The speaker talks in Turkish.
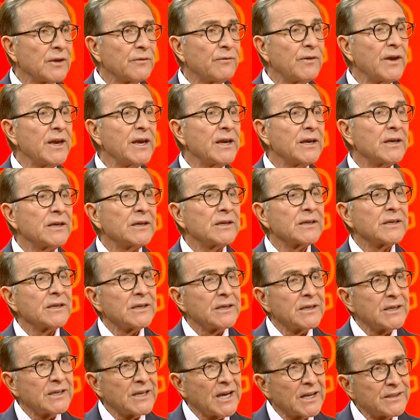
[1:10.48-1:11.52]
ve
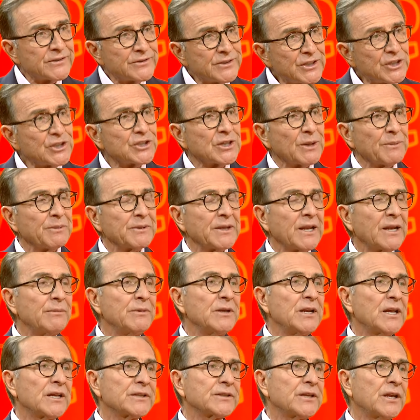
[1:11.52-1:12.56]
yanlış yapılan
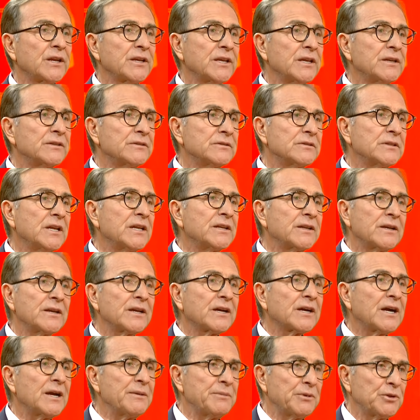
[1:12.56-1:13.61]
ameliyatlar nedeniyle
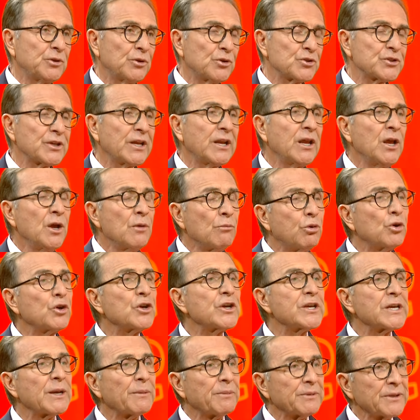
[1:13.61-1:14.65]
kaybediyoruz. Yani
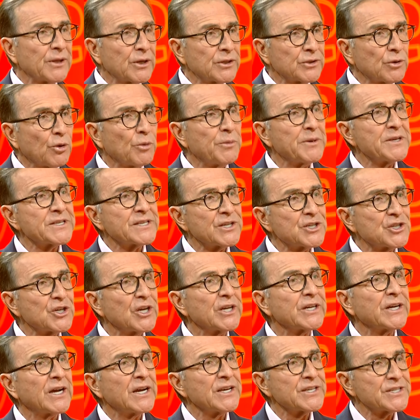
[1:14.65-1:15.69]
bugün yapılan obezite
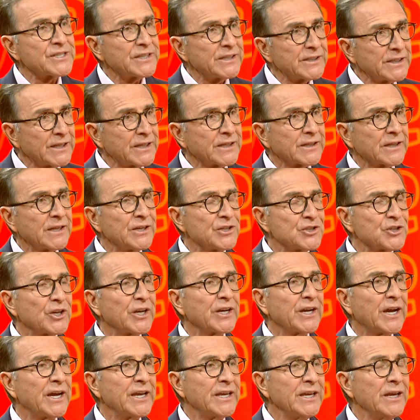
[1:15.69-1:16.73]
cerrahisi dedikleri
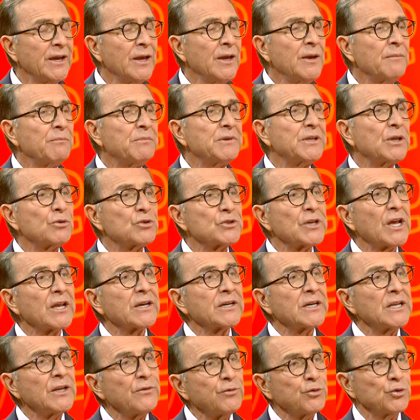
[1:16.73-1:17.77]
cerrahi bir de güzel
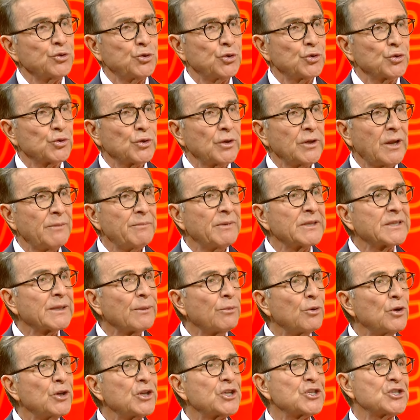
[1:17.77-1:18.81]
kılıf uydurdular
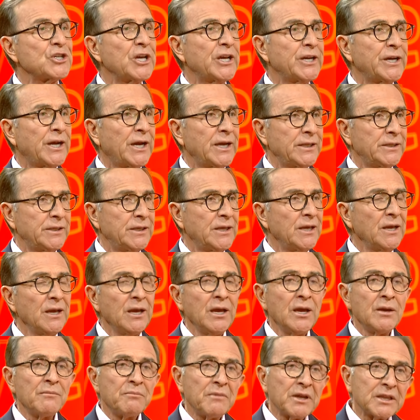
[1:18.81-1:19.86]
metabolik cerrahi diye.
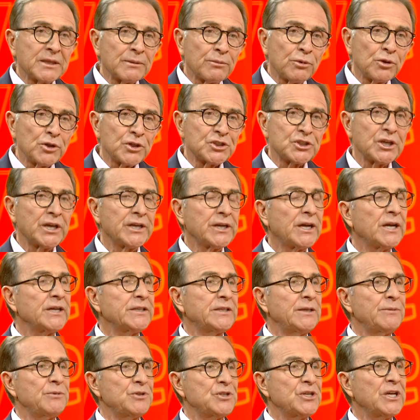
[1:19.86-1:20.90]
Metabolik cerrahi
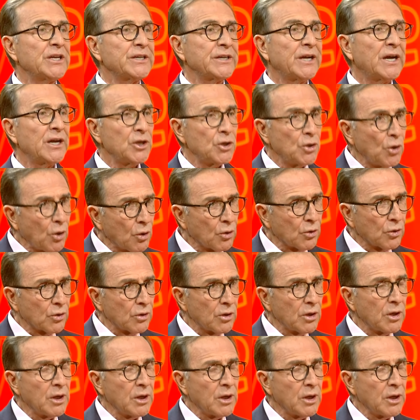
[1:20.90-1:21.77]
diye bir cerrahi yok.